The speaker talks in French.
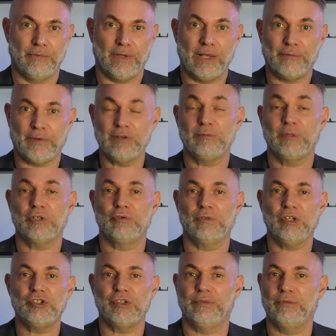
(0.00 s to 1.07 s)
vers la fin du mois de
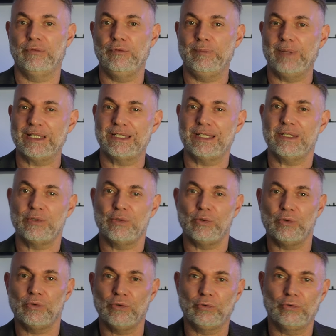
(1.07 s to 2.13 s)
juillet, j'ai vu passer
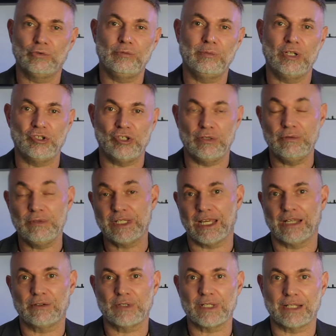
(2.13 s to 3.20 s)
sur YouTube et j'ai lu
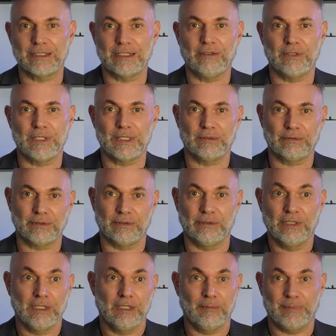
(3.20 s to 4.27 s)
quelques articles disant
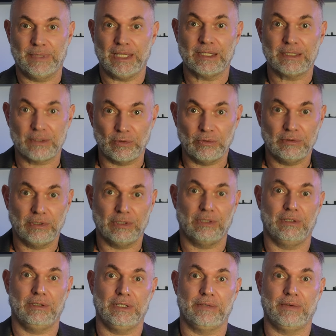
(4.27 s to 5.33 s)
que bientôt,
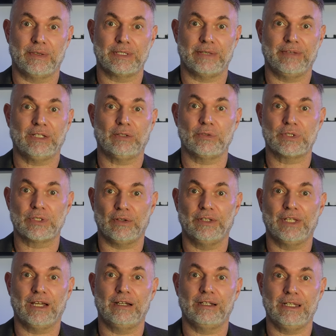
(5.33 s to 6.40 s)
euh, il va, ça va être
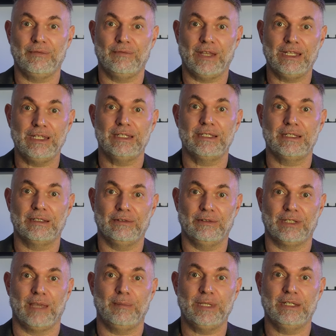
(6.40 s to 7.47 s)
standard, les valises de
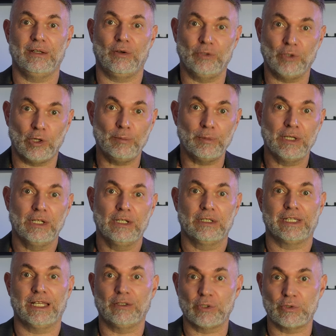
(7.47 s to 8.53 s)
cabine en Europe,
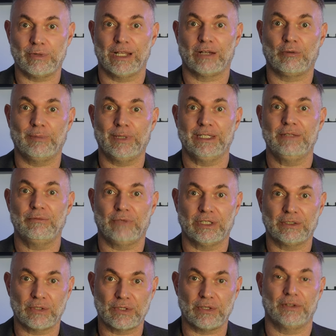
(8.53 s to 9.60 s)
quelle que soit la compagnie, vont
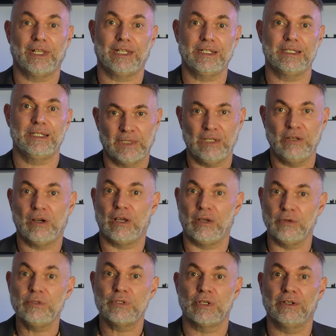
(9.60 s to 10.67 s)
être standardisées. Il y
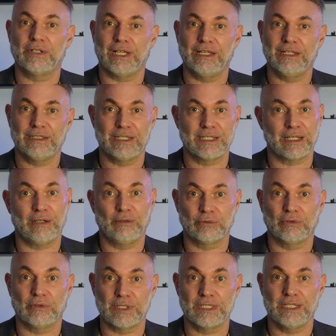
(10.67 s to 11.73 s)
aura une seule taille qui sera
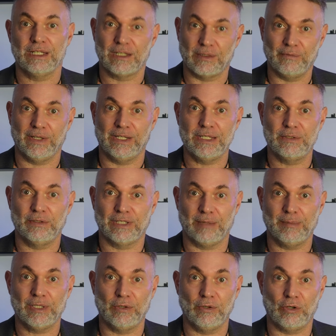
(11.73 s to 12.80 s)
autorisée comme valise de
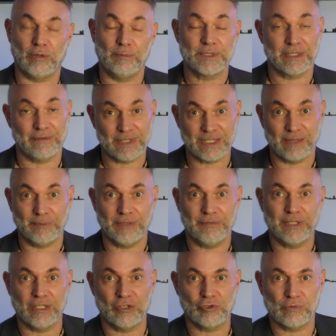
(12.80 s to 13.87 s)
cabine en Europe, ça va
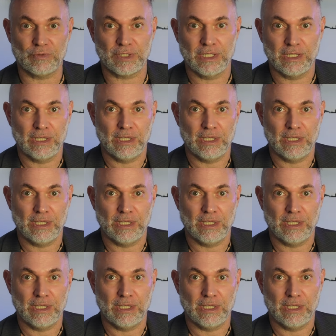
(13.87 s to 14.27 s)
simplifier les choses.